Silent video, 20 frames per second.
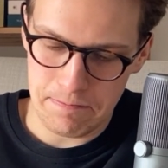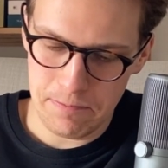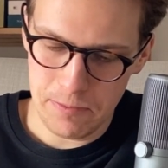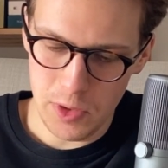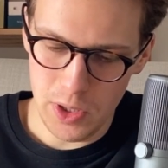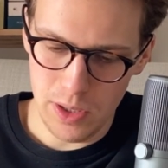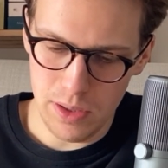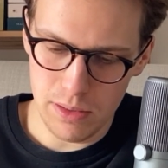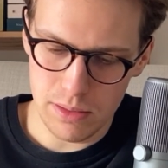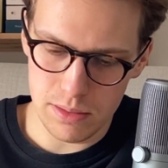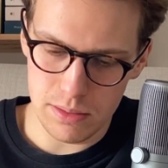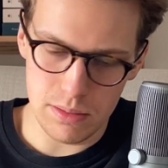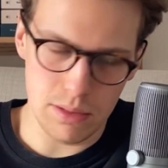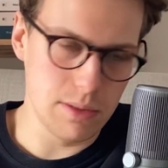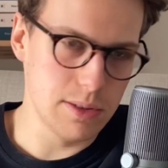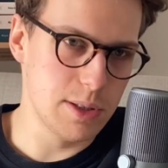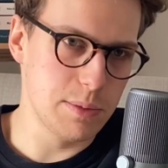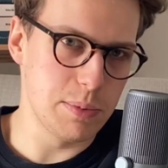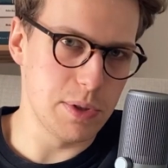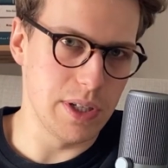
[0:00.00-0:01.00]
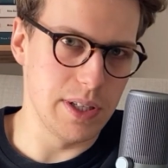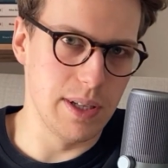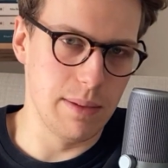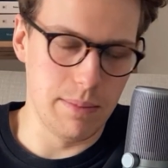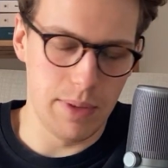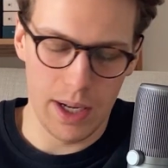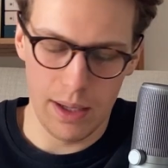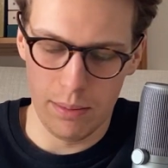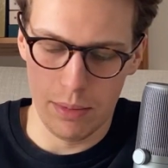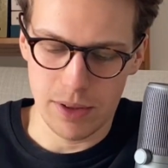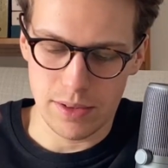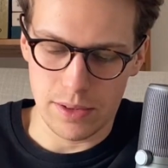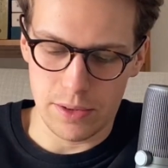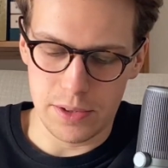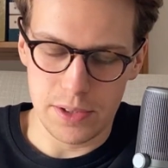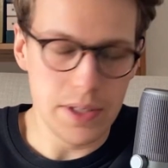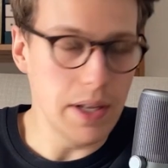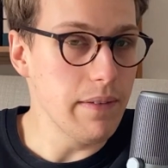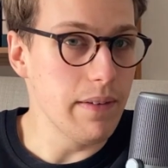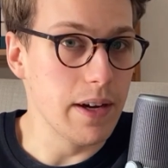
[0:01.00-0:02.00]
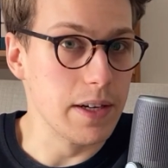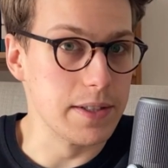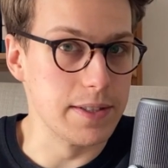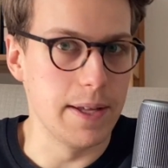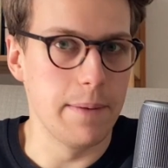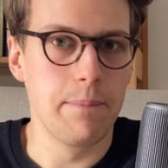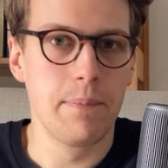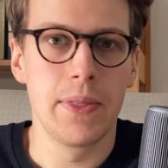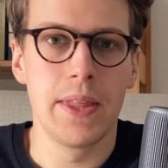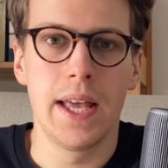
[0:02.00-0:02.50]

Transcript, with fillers: No, to odsprzedam albo coś, nieważne.